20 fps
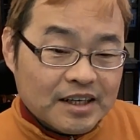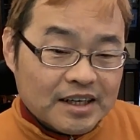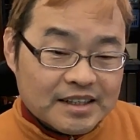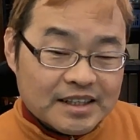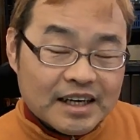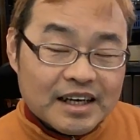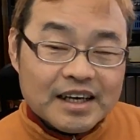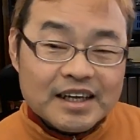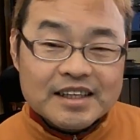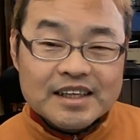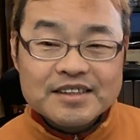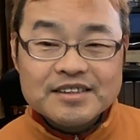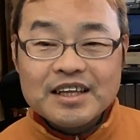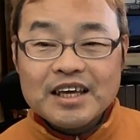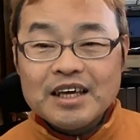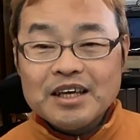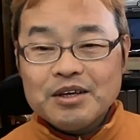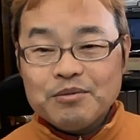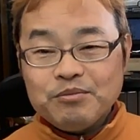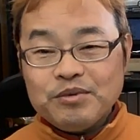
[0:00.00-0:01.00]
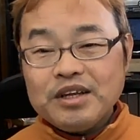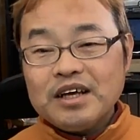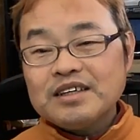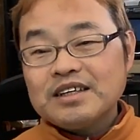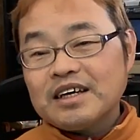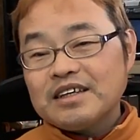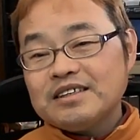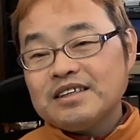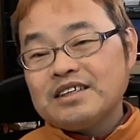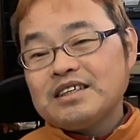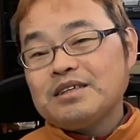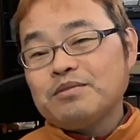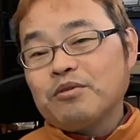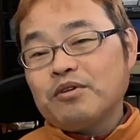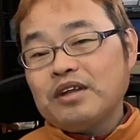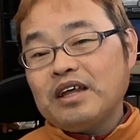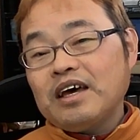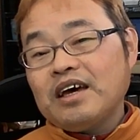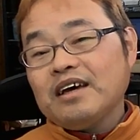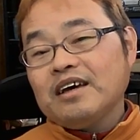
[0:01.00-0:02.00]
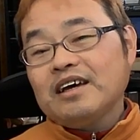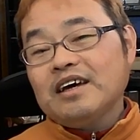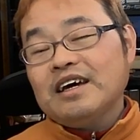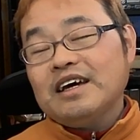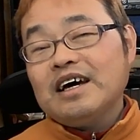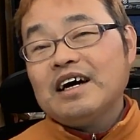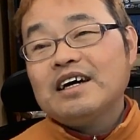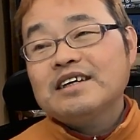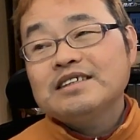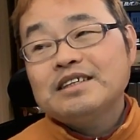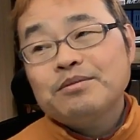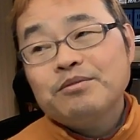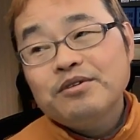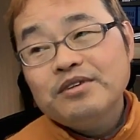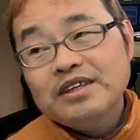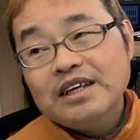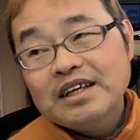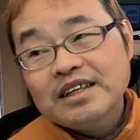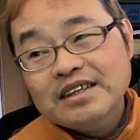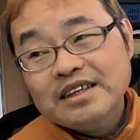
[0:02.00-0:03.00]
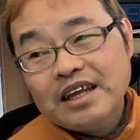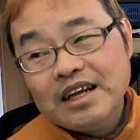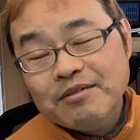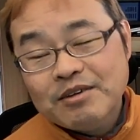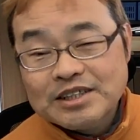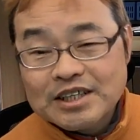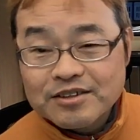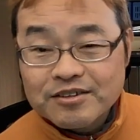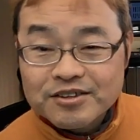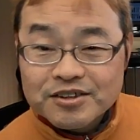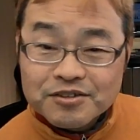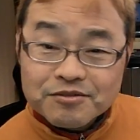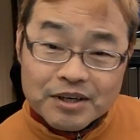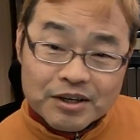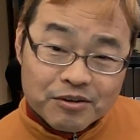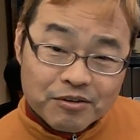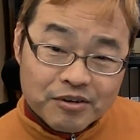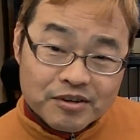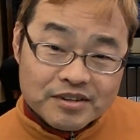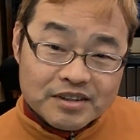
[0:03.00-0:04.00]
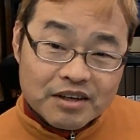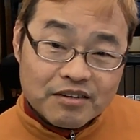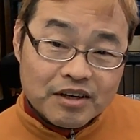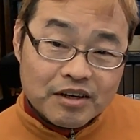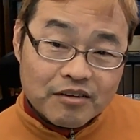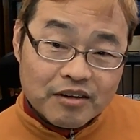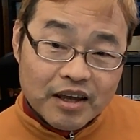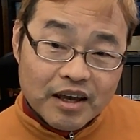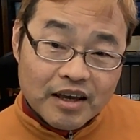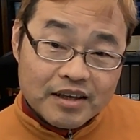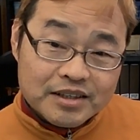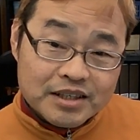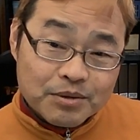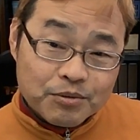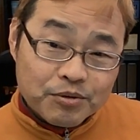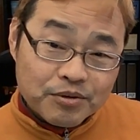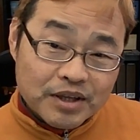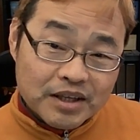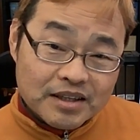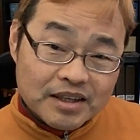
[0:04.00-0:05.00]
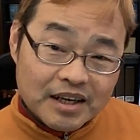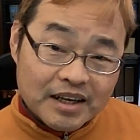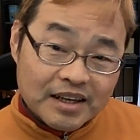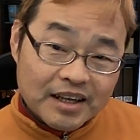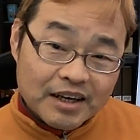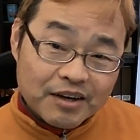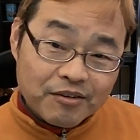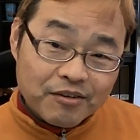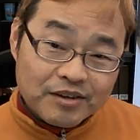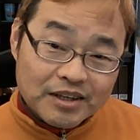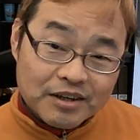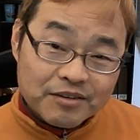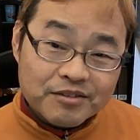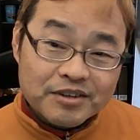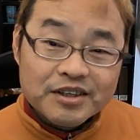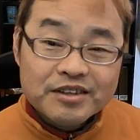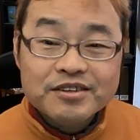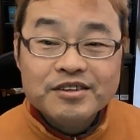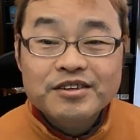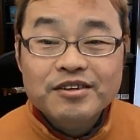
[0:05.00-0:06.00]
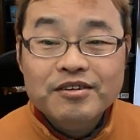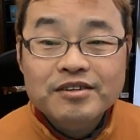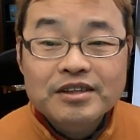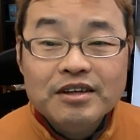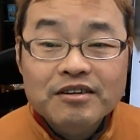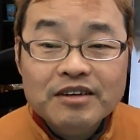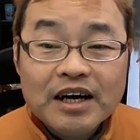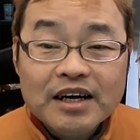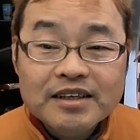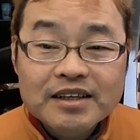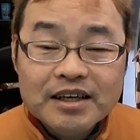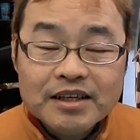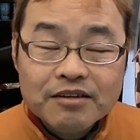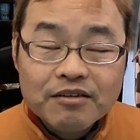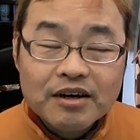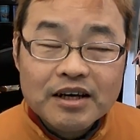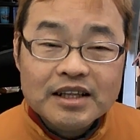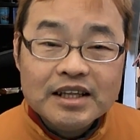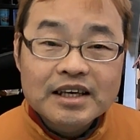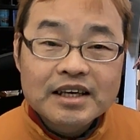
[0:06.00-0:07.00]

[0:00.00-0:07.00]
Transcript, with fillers: だからですね、皆さん自身もね、いや、自分だったら、まあ、里中はこう言ってるけどね、自分だったらね、こんな風にするよっていうアイディアとか、